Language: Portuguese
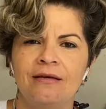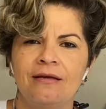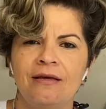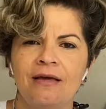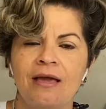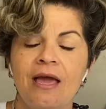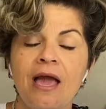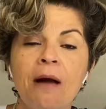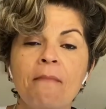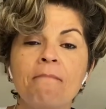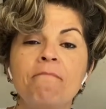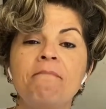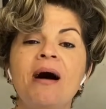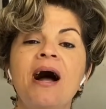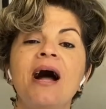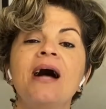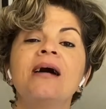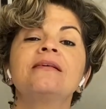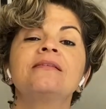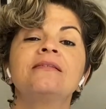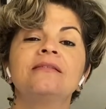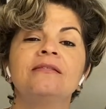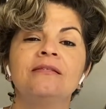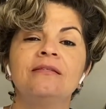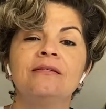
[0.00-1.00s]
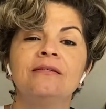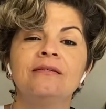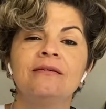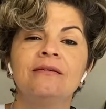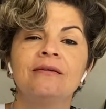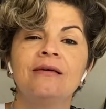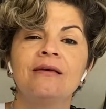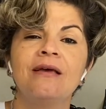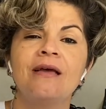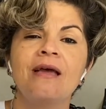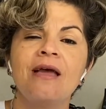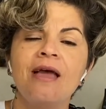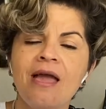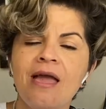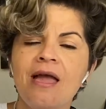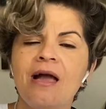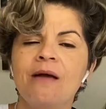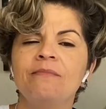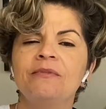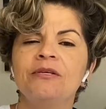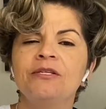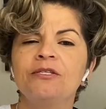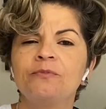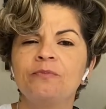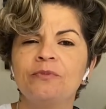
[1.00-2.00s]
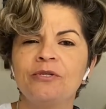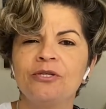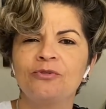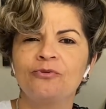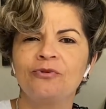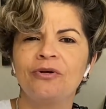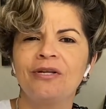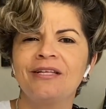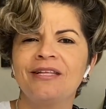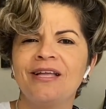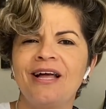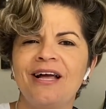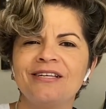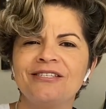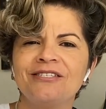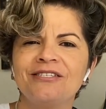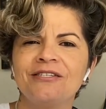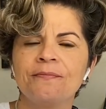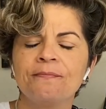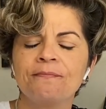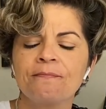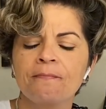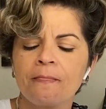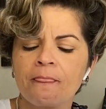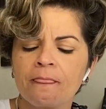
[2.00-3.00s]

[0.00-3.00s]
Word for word: É a base, é a minha espiritualidade.